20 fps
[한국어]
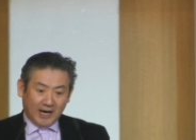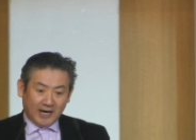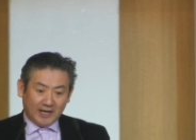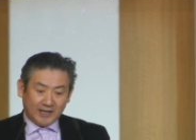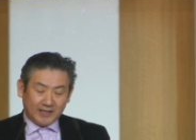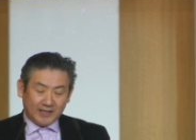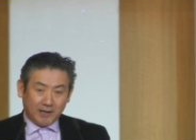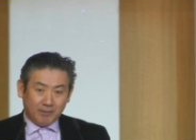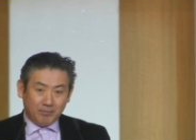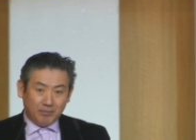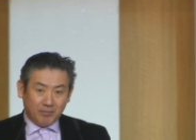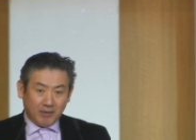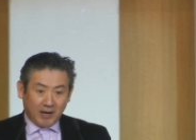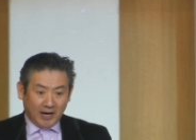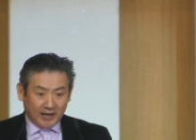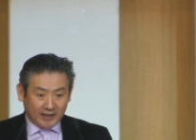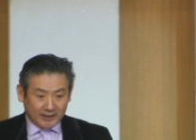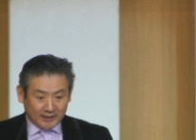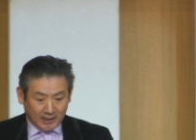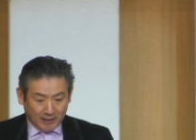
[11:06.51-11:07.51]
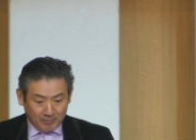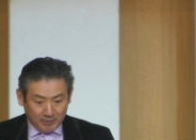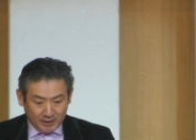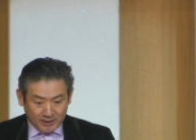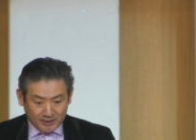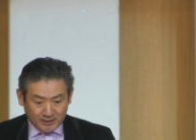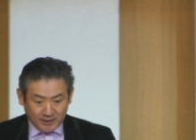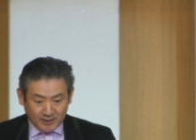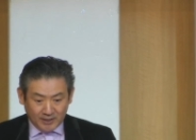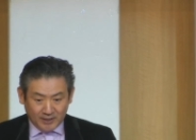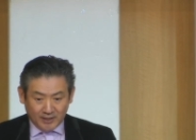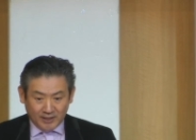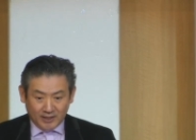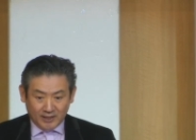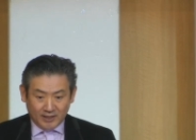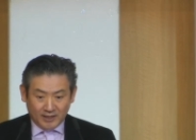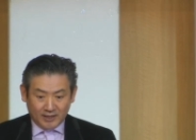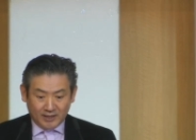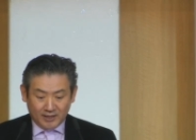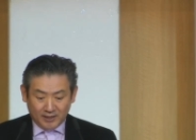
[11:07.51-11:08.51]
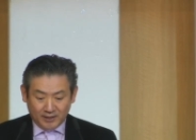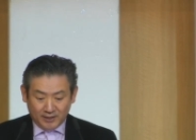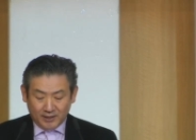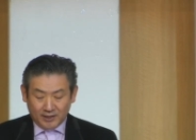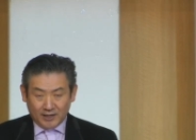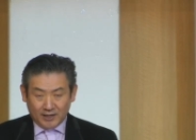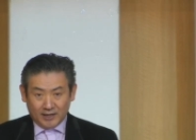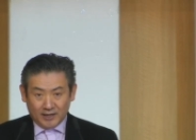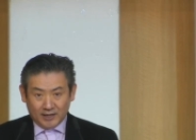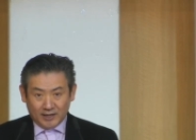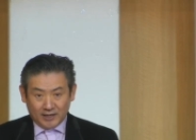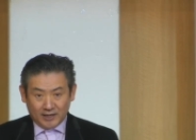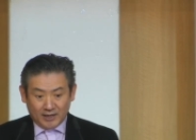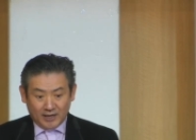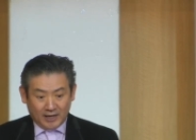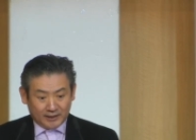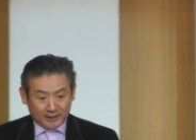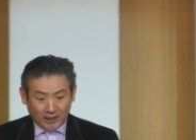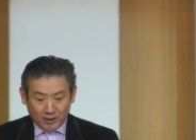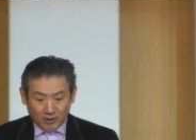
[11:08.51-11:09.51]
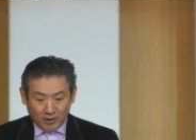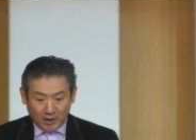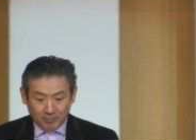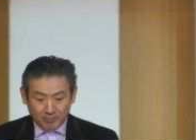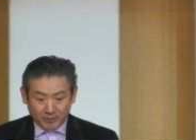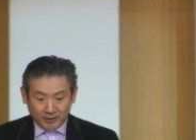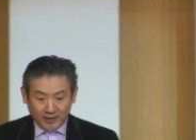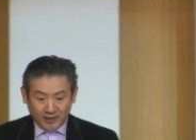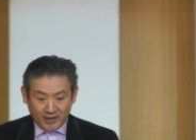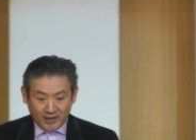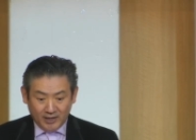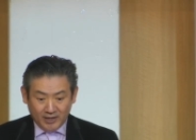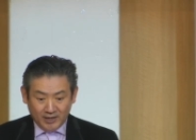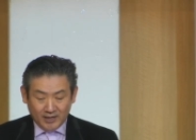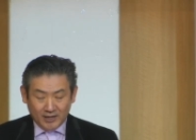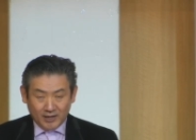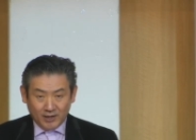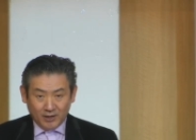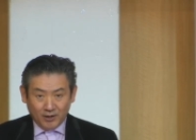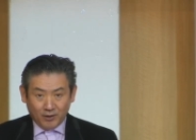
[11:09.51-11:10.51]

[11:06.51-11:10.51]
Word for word: 아담 아담이 에, 에, 아담과 함께